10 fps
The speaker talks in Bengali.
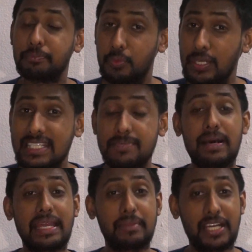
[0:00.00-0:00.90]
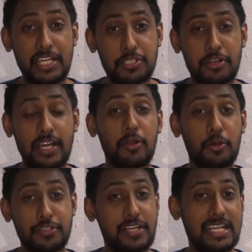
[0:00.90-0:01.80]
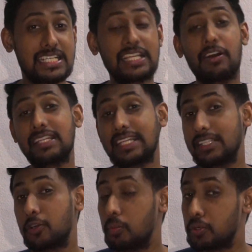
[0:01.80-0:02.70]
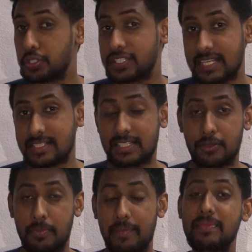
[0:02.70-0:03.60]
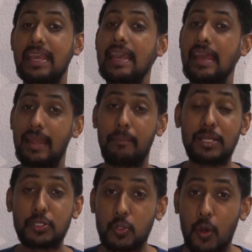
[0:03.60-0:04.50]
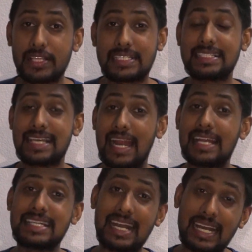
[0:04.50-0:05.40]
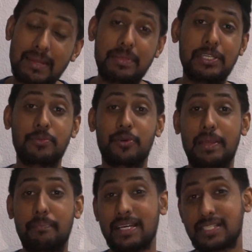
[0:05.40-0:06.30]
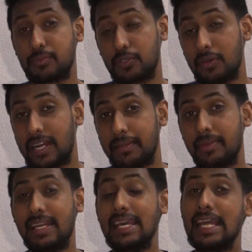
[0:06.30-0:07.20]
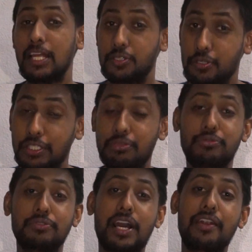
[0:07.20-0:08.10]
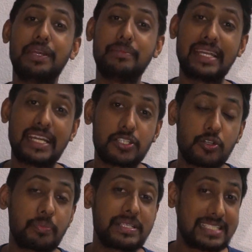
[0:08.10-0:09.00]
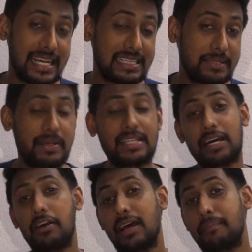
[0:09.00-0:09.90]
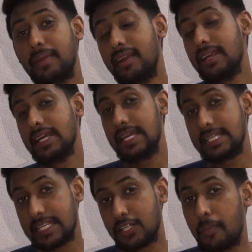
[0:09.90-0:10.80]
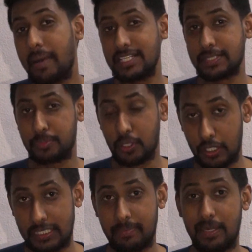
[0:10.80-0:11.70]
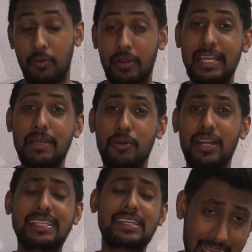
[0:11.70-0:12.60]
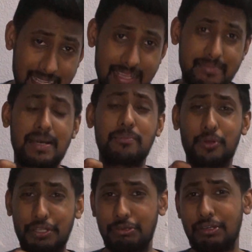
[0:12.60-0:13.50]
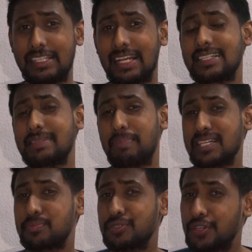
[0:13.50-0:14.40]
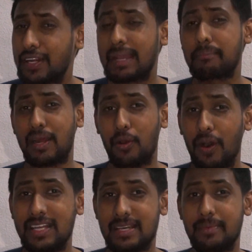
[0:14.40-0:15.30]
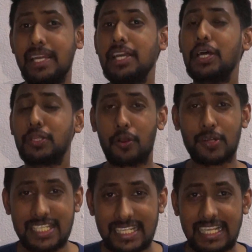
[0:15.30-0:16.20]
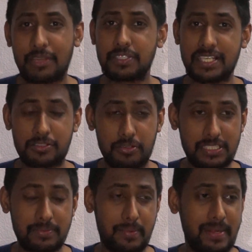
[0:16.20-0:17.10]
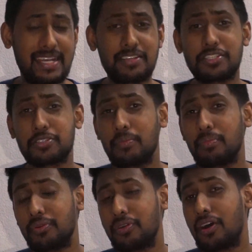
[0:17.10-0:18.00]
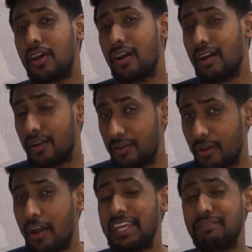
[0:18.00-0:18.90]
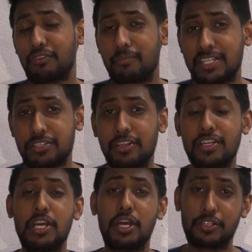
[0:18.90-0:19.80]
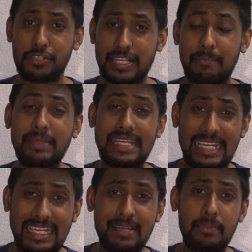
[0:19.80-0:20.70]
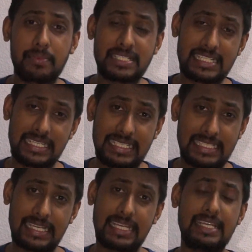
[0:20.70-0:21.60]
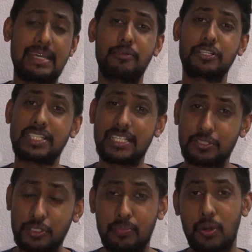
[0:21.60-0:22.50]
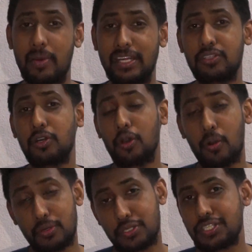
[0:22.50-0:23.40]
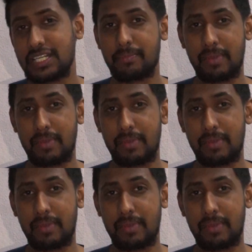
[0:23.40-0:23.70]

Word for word: পুলিশ বা ইমিগ্রেশনের নজরে আসে তাহলে তাদের অবশ্যই শাস্তি হবে নাম্বার টু আছে যারা টাকার বিনিময়ে পাসপোর্টগুলো নেবেন যদি কোনো কারণে ইমিগ্রেশন অফিস জানতে পারে তাহলে আপনার সেটাও বাজপ্ত হতে পারে অনেকে বলে থাকেন বা মনে করে থাকেন যে পাসপোর্ট যখন একবার হয়ে যাবে তখন সেটা কেউ চেঞ্জ করতে পারবে না এটা হচ্ছে সম্পূর্ণ রং ইনফরমেশন যদি আপনি ইলিগাল ভাবে সেটা নিয়ে থাকেন এবং সেটা যদি প্রমাণিত হয় অবশ্যই সেটা